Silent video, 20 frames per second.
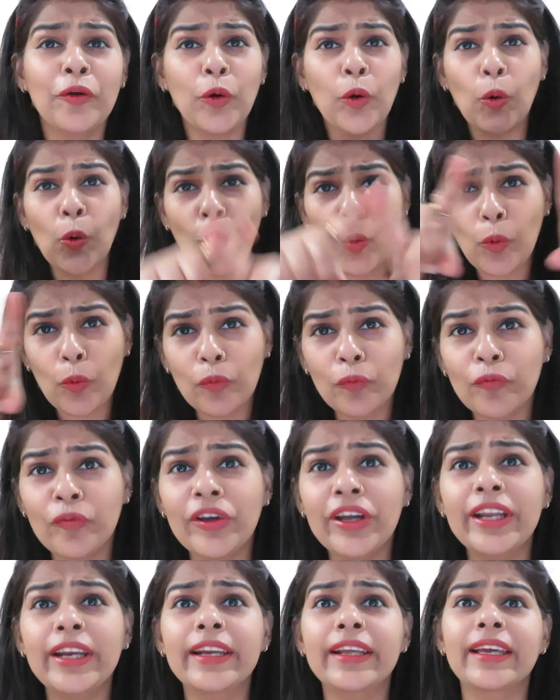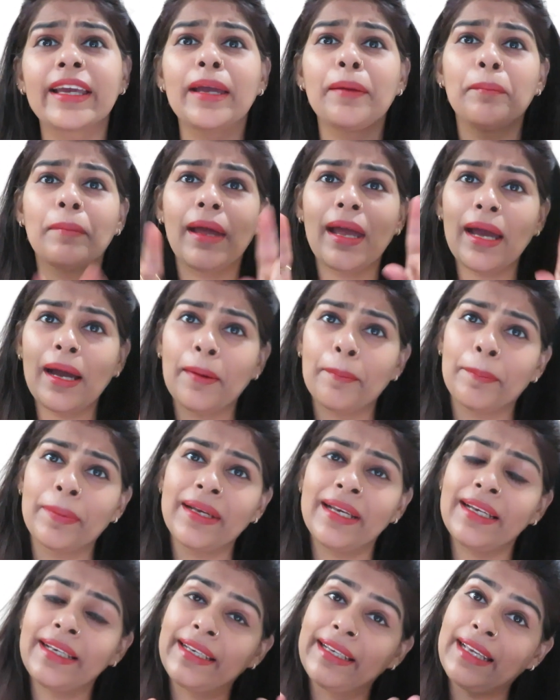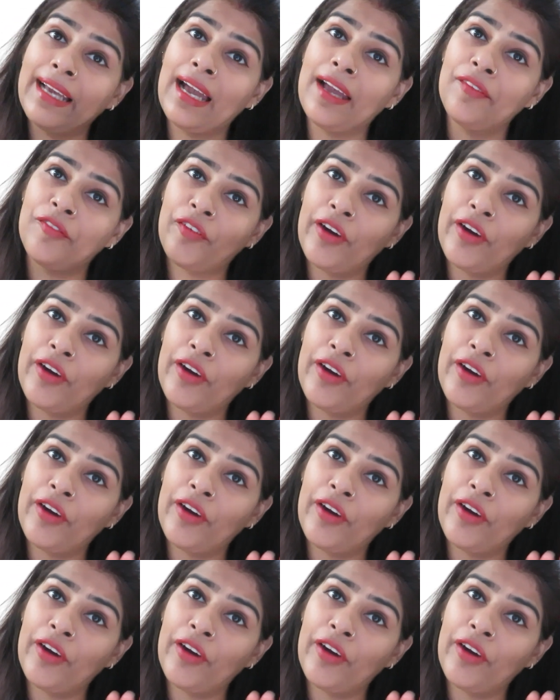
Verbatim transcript: घूम फिर के मैं अपने डी